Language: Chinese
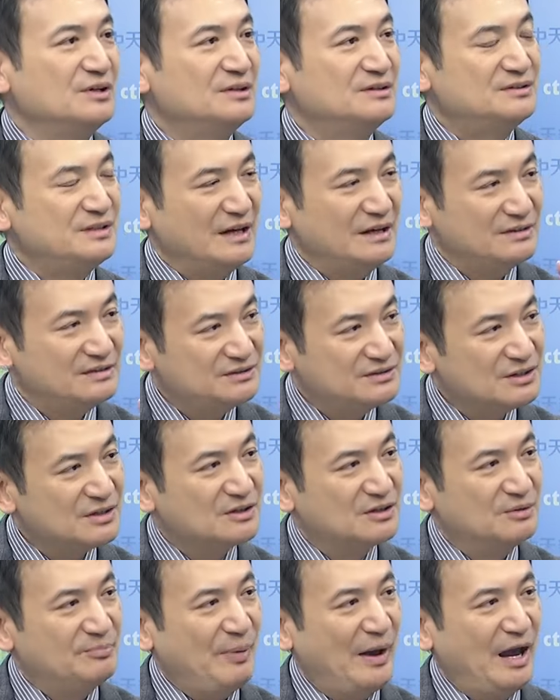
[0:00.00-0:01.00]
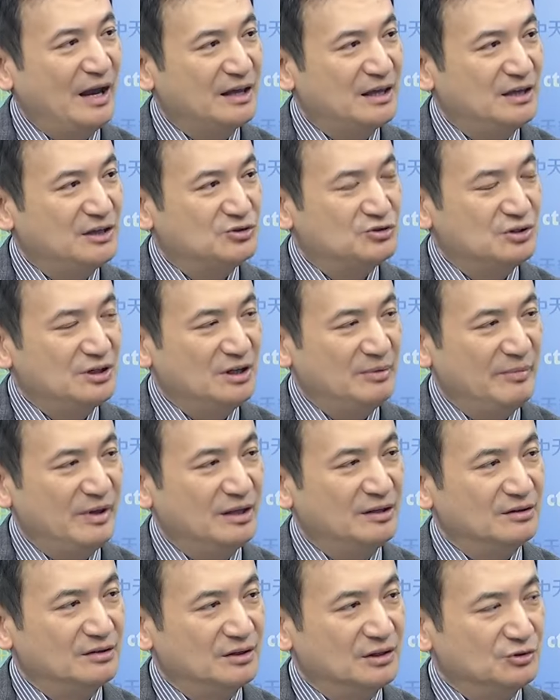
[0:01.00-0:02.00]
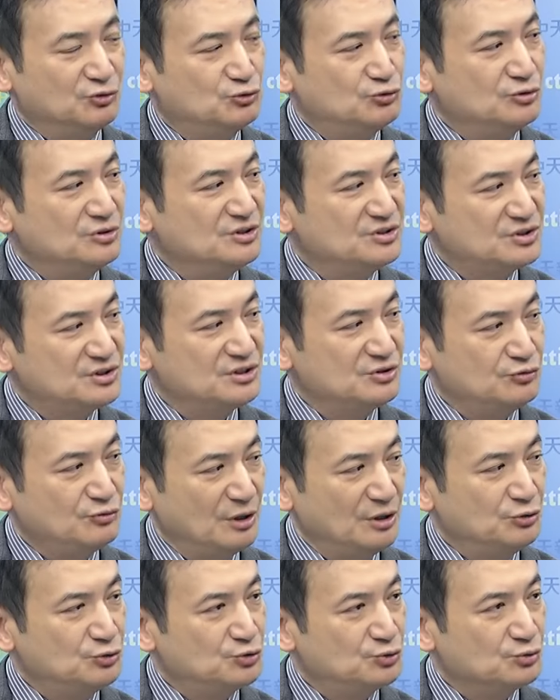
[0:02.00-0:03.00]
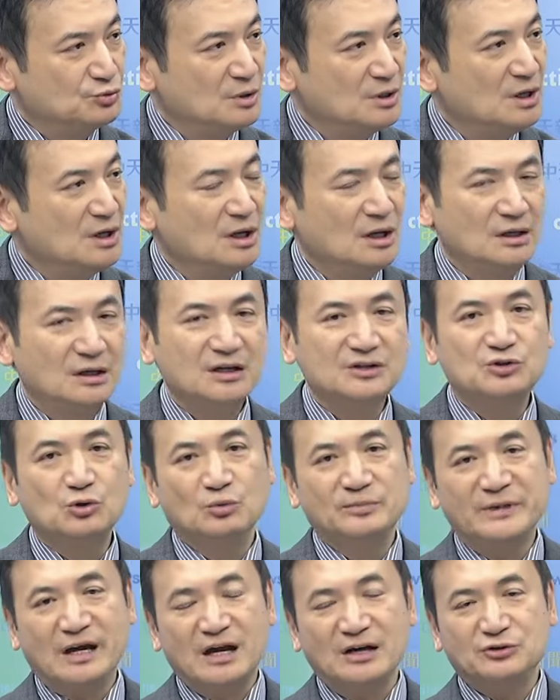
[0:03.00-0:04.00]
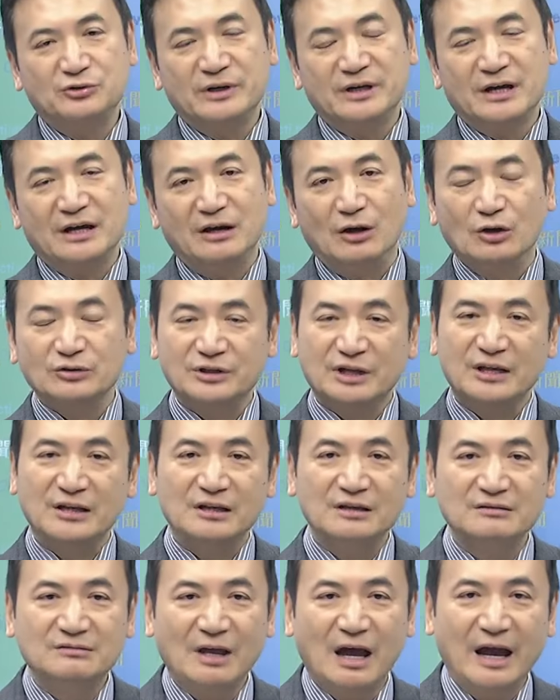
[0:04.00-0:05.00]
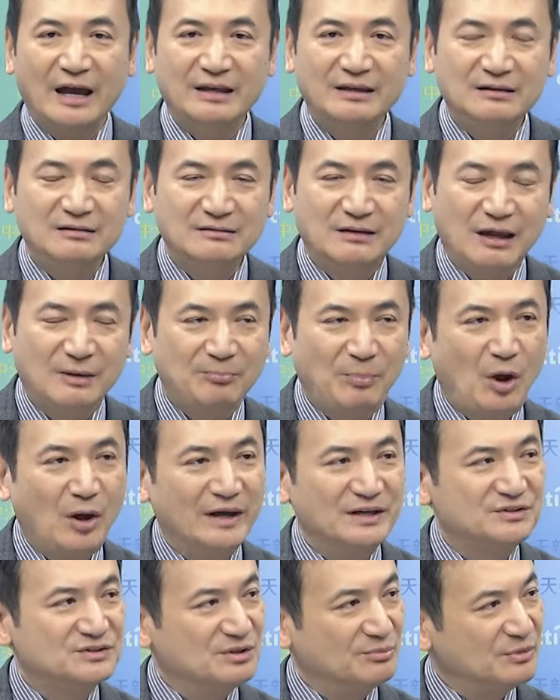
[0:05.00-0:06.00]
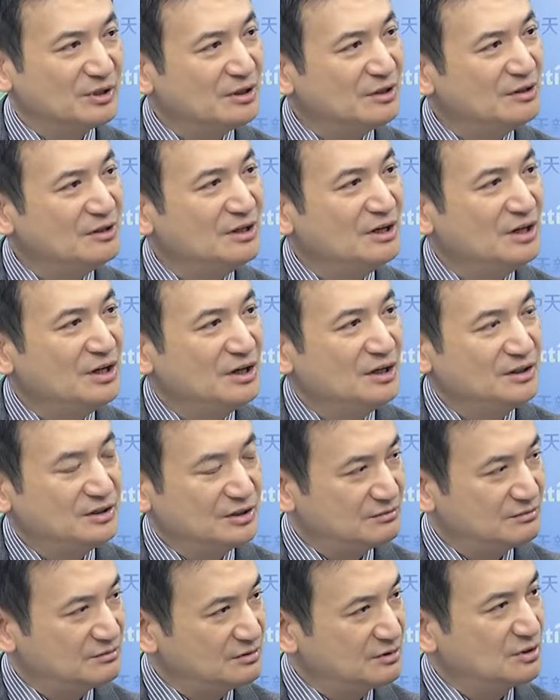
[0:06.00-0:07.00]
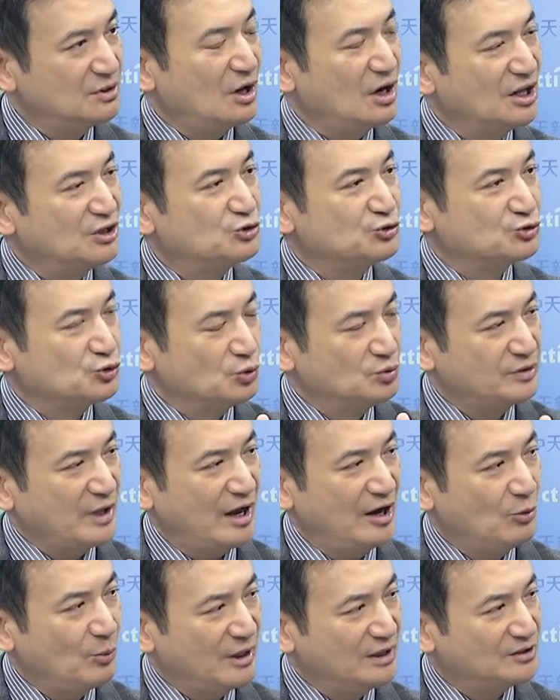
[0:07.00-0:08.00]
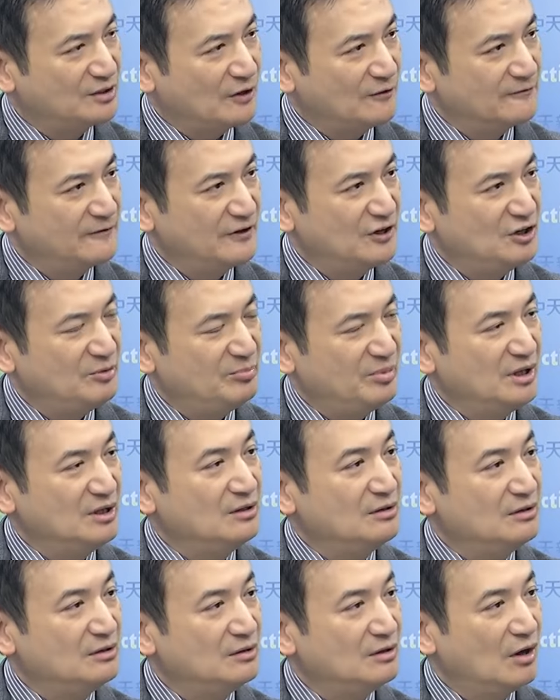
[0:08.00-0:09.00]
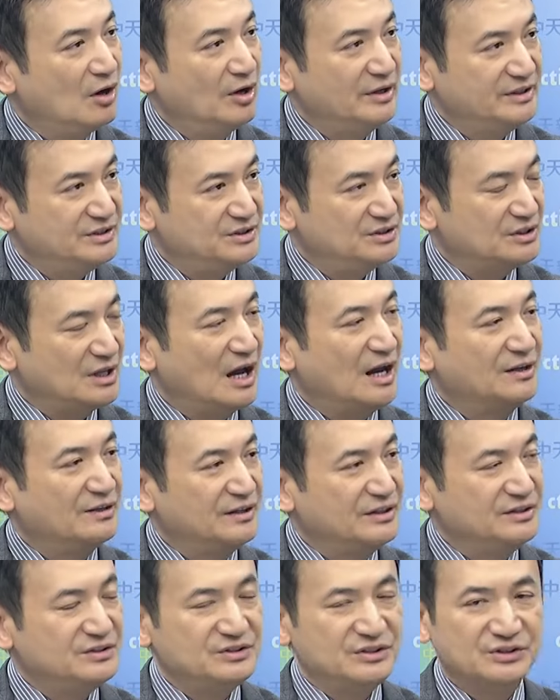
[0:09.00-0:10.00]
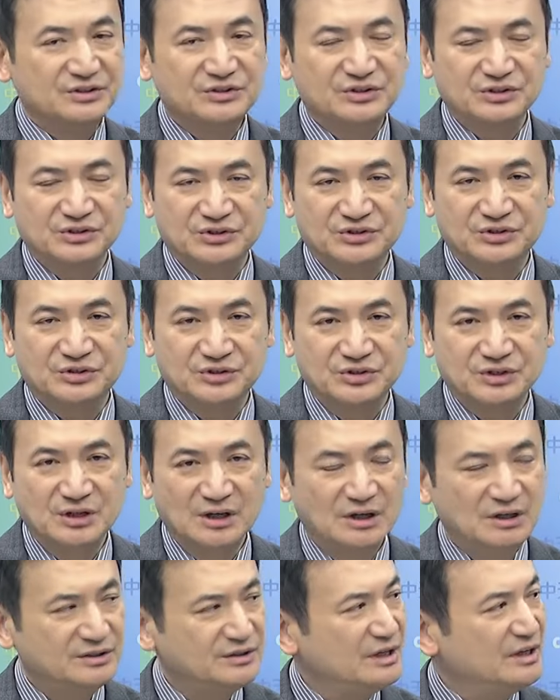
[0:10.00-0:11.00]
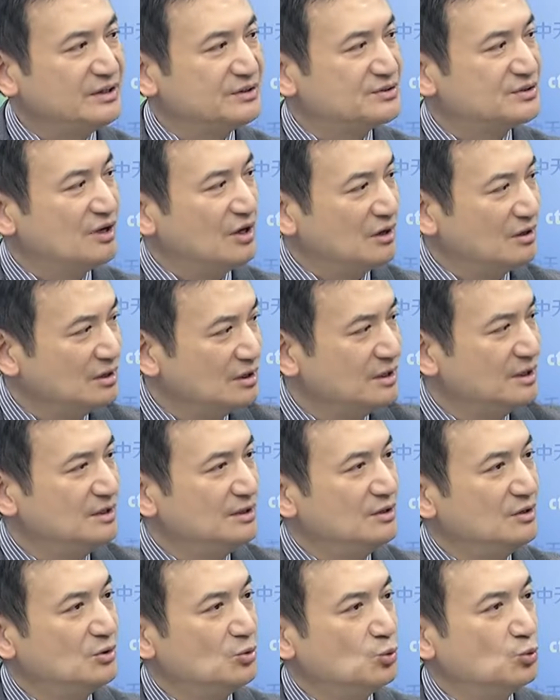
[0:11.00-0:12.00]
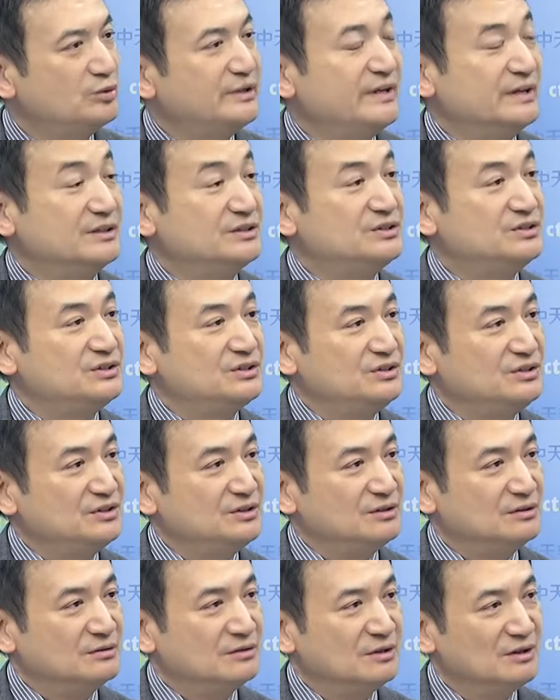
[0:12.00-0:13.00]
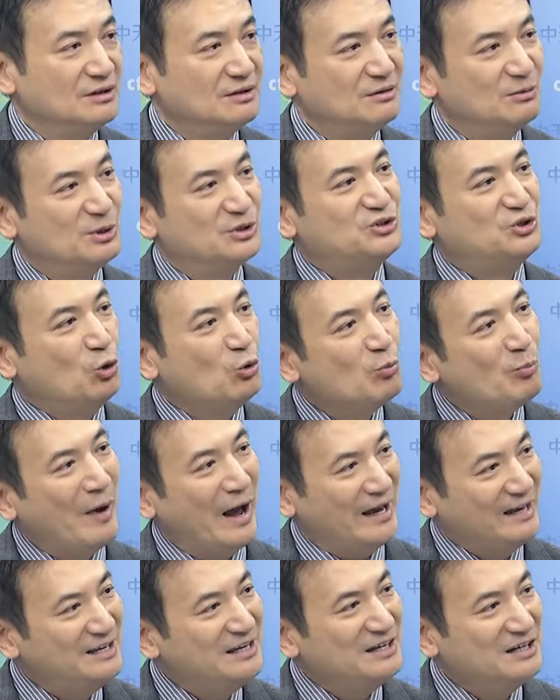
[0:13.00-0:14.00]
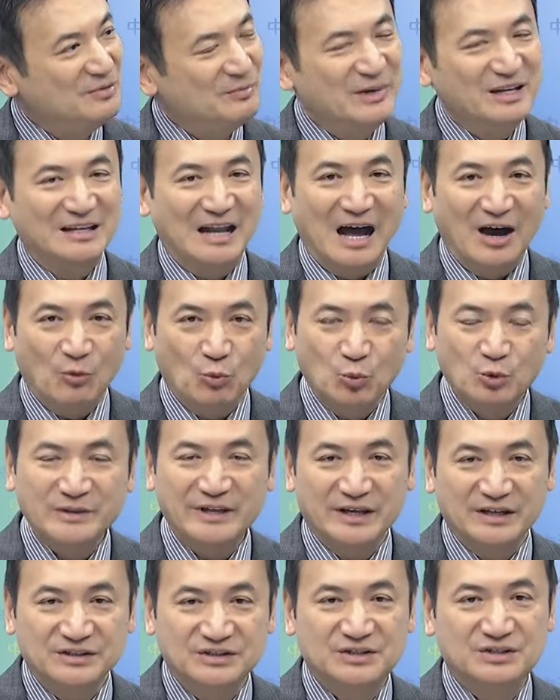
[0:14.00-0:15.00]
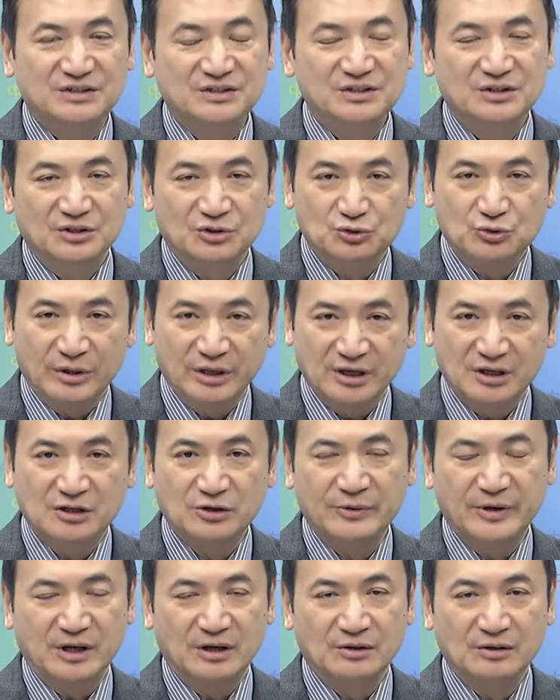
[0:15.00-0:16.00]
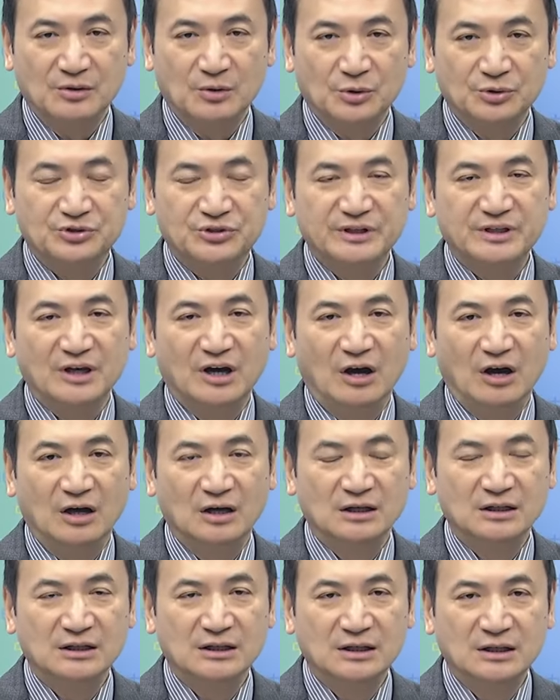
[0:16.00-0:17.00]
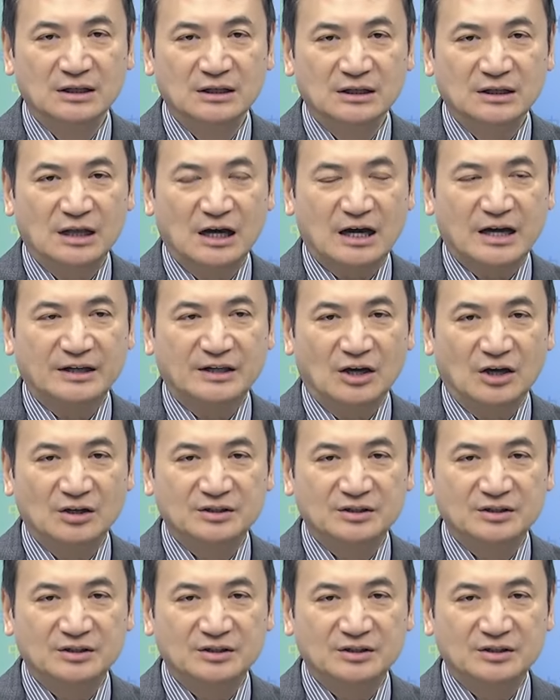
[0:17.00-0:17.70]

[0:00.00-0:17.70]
在这个 package 里面的军事援助，那个时候我们大家就在看，哦，这印太，印太包含什么呢？嗯，当然就从台湾到菲律宾，哦，以及它的一些设施。现在知道，五点七亿，九百亿里面拿五点七亿，所以各位，我觉得哈，大概到